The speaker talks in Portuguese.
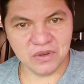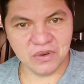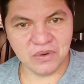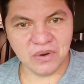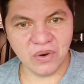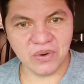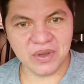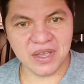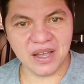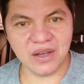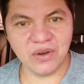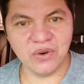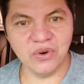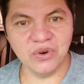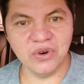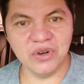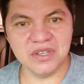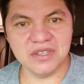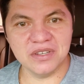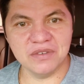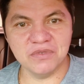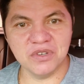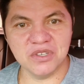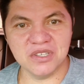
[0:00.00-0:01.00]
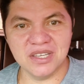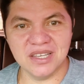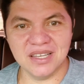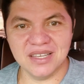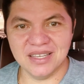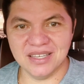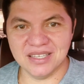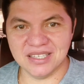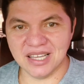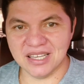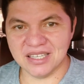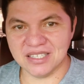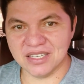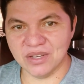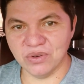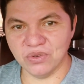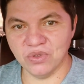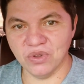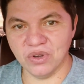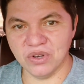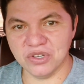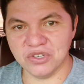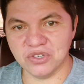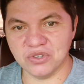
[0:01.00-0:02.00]
Qualquer coisa, você que quiser ser o
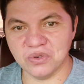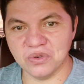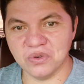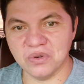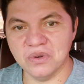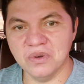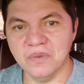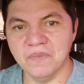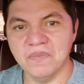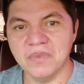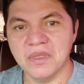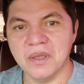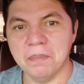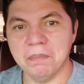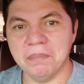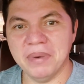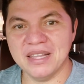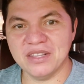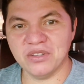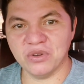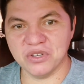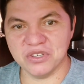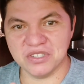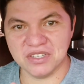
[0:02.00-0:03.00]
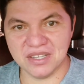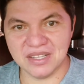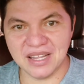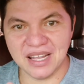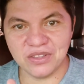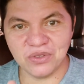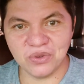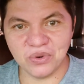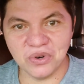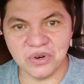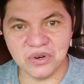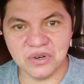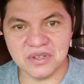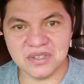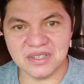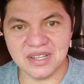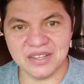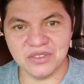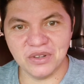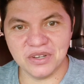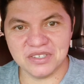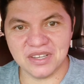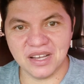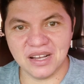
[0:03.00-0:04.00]
nosso patrocinador da
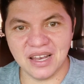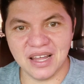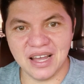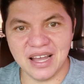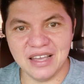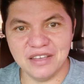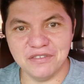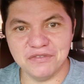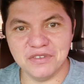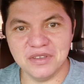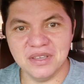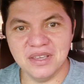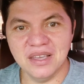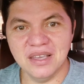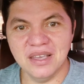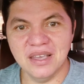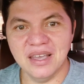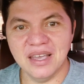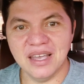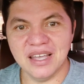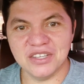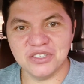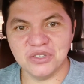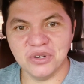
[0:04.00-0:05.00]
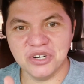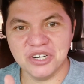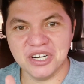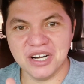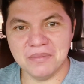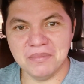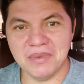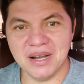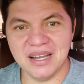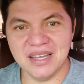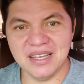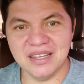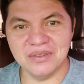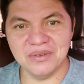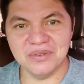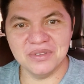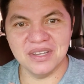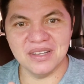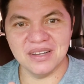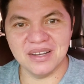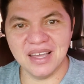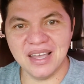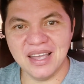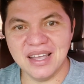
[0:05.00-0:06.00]
nossa live, é só chamar aí no
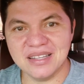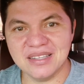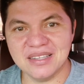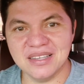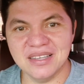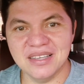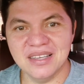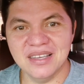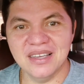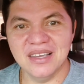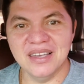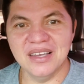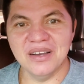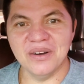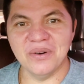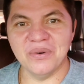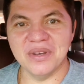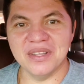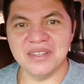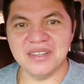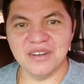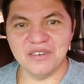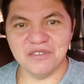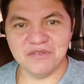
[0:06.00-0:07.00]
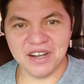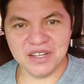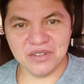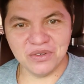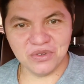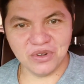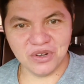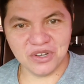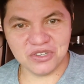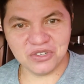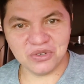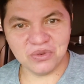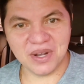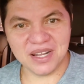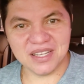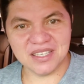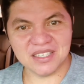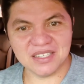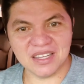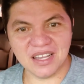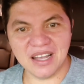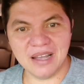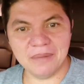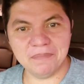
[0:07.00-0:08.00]
direct ou então vai no nosso
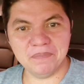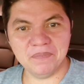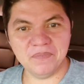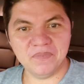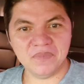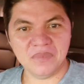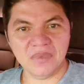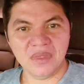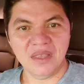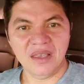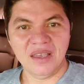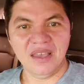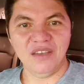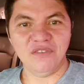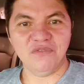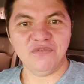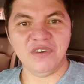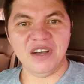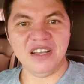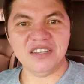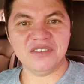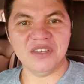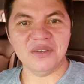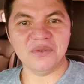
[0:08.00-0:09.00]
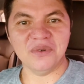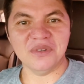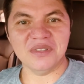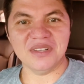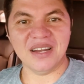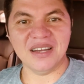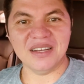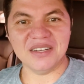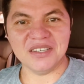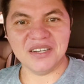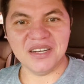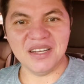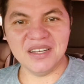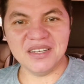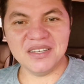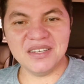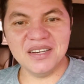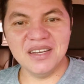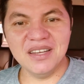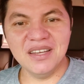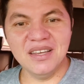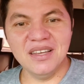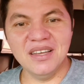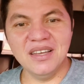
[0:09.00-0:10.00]
WhatsApp. É fácil encontrar a gente.